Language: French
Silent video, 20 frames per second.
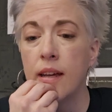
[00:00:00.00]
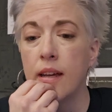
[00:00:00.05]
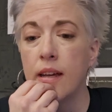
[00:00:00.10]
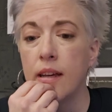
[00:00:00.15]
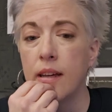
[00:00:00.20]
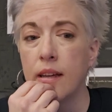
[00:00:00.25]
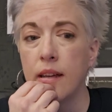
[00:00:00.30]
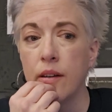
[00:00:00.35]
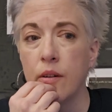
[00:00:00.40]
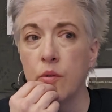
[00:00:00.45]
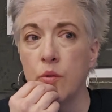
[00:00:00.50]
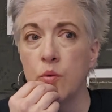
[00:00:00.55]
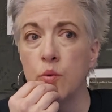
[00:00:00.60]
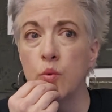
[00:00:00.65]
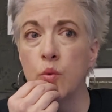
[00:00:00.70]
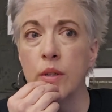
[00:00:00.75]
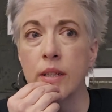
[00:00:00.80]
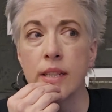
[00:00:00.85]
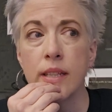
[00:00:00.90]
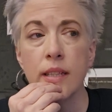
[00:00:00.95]
euh,
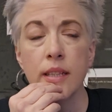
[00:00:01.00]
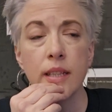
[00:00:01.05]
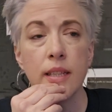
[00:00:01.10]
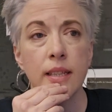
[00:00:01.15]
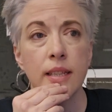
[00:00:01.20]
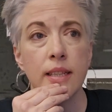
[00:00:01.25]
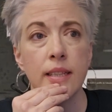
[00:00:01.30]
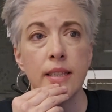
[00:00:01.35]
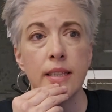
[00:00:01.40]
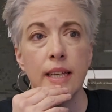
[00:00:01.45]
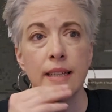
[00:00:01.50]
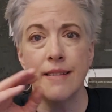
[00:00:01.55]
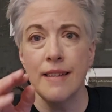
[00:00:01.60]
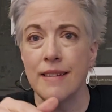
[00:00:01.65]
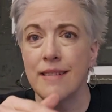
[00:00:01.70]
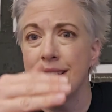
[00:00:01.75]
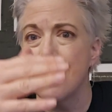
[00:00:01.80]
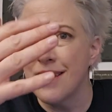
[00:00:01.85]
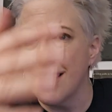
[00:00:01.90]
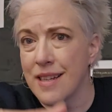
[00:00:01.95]
ou qui,
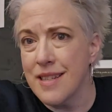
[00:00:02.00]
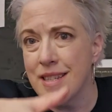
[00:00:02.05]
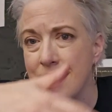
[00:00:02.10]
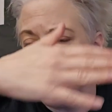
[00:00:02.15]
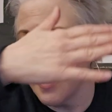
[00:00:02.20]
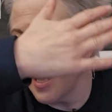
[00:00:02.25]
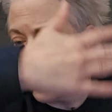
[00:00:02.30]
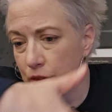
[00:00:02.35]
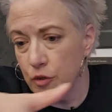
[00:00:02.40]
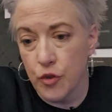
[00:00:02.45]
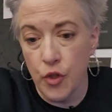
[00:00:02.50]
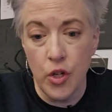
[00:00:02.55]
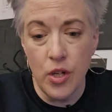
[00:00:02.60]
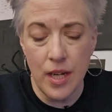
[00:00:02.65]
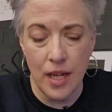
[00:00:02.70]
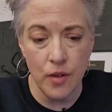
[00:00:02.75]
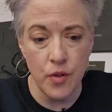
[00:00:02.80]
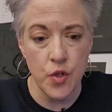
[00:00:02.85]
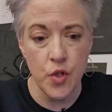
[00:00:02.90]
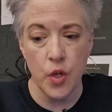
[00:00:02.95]
étaient des enseignants de
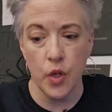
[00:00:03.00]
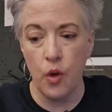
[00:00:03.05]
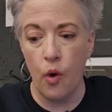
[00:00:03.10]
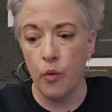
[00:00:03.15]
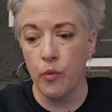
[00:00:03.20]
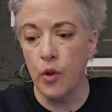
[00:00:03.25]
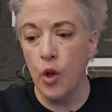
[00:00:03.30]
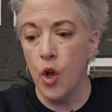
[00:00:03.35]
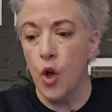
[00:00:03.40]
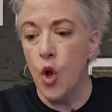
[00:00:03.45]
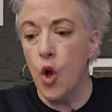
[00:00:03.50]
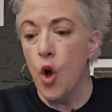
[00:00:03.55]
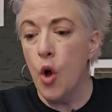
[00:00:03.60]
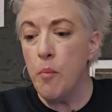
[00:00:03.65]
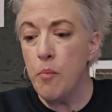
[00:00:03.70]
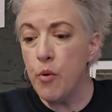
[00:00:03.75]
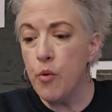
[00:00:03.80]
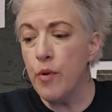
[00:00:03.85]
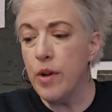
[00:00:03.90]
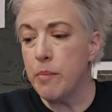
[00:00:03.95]
langue seconde.
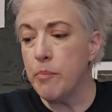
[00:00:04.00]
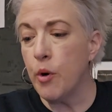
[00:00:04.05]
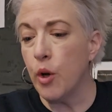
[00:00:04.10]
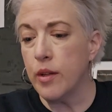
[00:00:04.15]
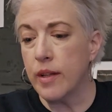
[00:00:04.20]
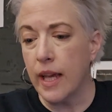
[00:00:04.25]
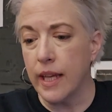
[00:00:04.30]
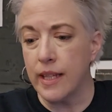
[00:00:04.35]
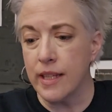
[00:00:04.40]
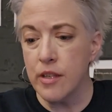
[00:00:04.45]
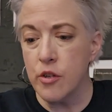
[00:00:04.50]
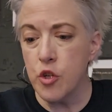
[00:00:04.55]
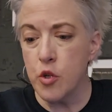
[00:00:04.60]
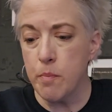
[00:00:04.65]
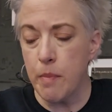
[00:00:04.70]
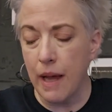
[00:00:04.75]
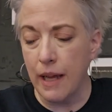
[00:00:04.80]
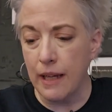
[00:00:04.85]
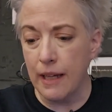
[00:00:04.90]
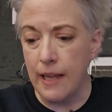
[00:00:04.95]
Peu importe à qui
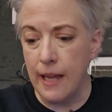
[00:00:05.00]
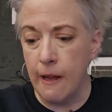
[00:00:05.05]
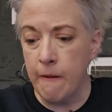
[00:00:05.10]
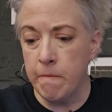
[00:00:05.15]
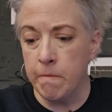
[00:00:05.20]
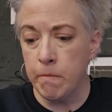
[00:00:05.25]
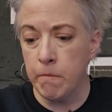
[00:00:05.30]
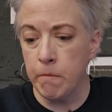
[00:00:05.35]
je parlais,